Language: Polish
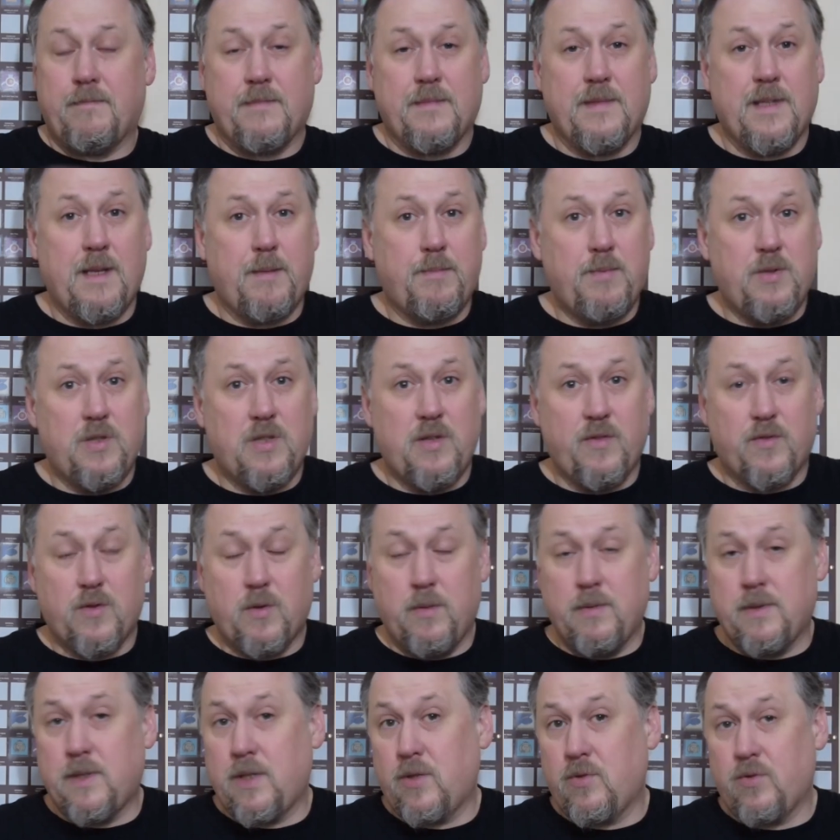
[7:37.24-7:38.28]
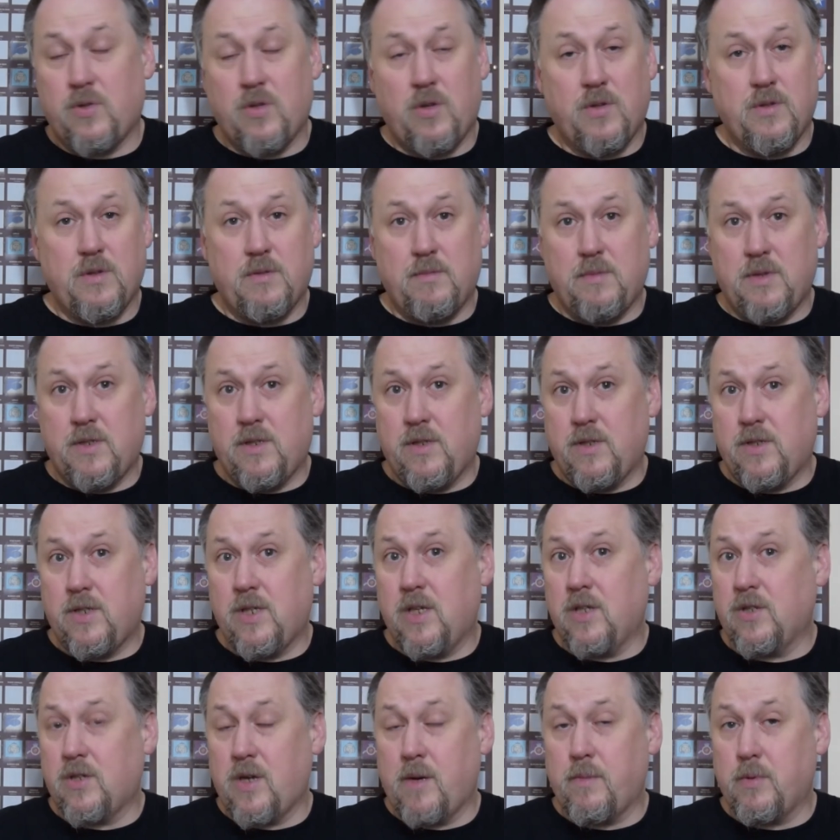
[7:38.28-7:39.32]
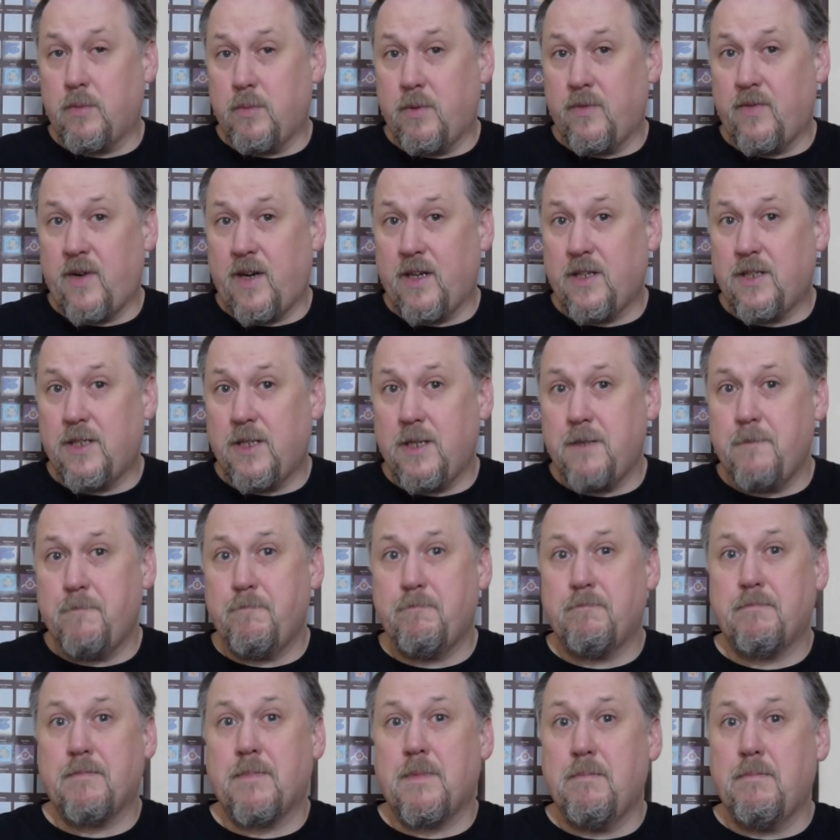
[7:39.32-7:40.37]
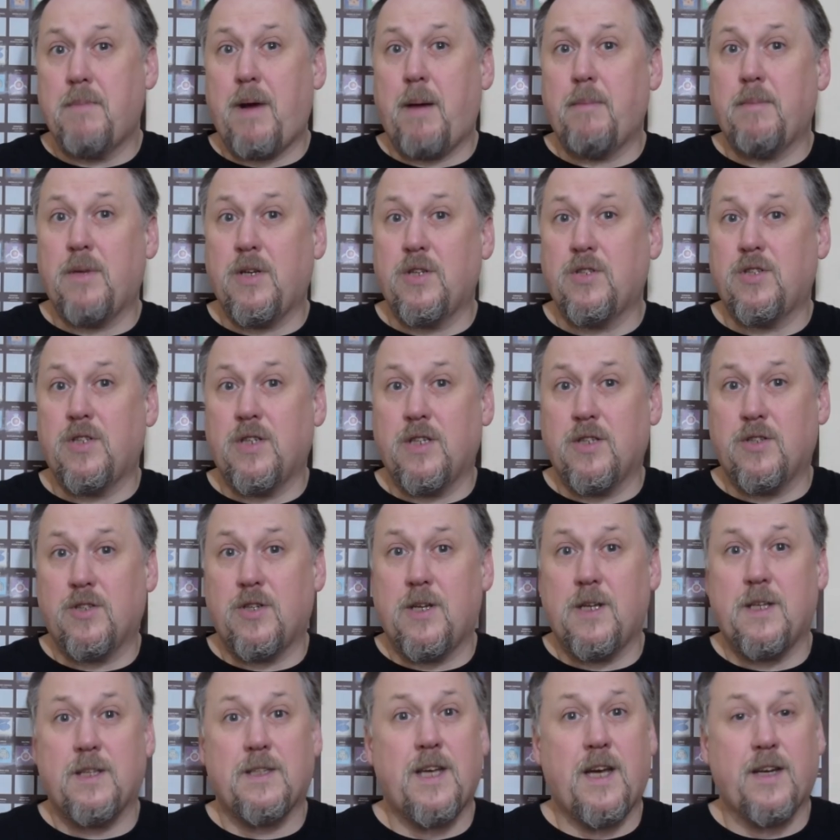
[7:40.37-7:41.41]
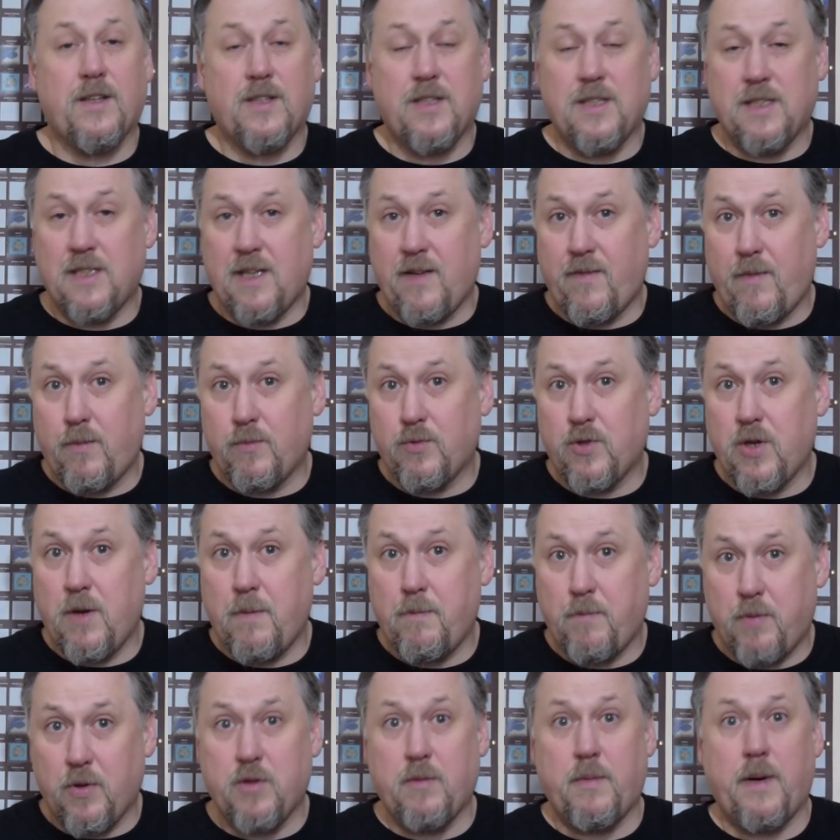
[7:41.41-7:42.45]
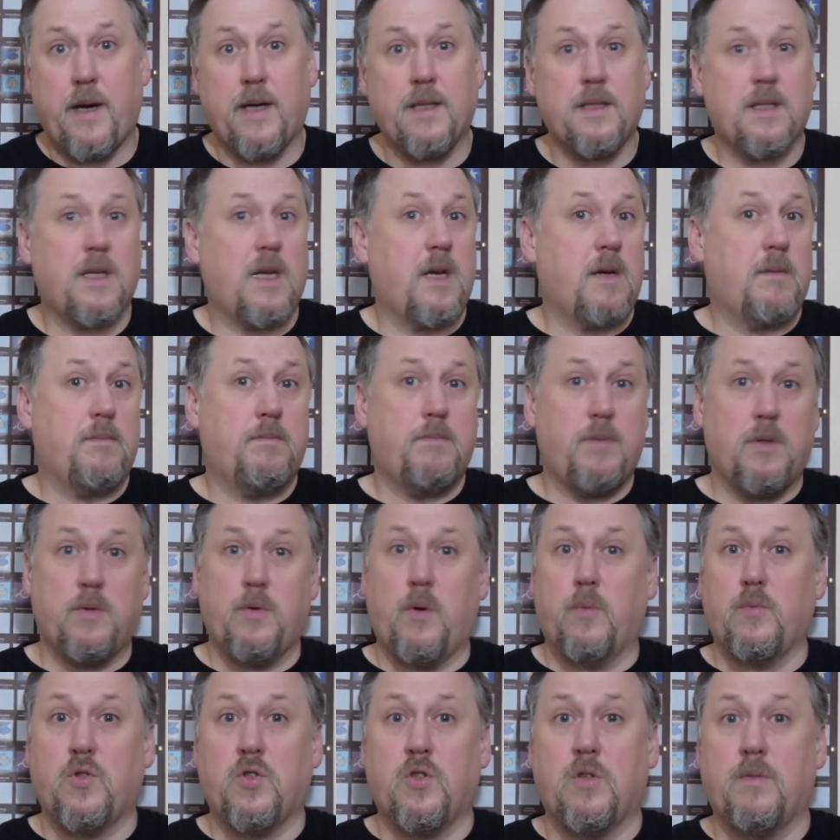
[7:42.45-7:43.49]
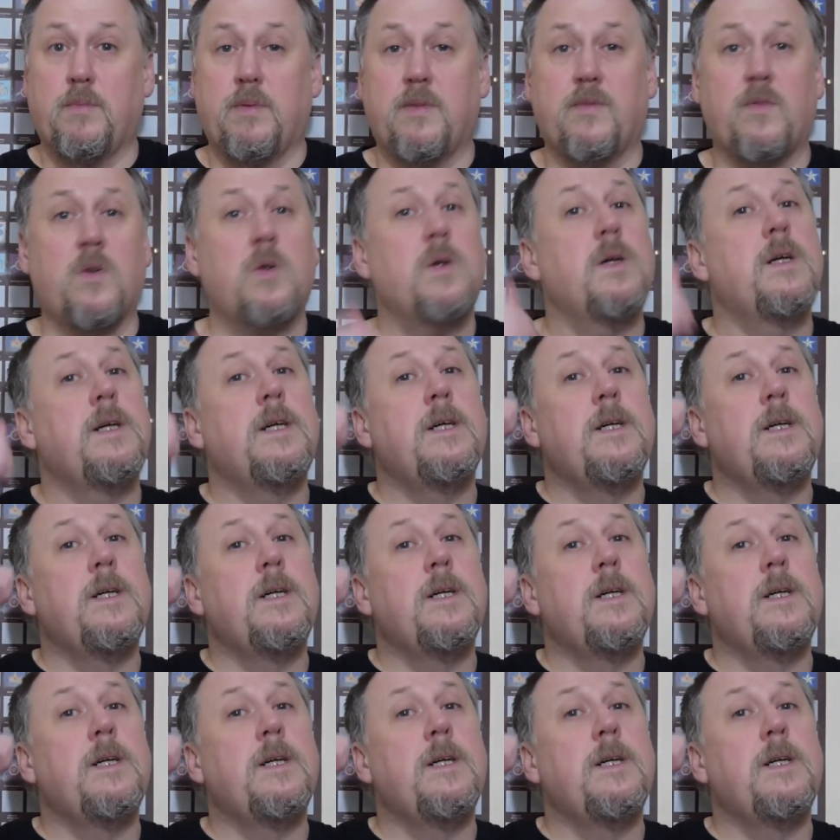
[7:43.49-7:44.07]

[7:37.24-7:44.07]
napiszcie w komentarzu, co o nim myślicie, jeżeli próbowaliście. Mam nadzieję, że ta recenzja Wam się podobała, tak jak podoba mi się to piwo.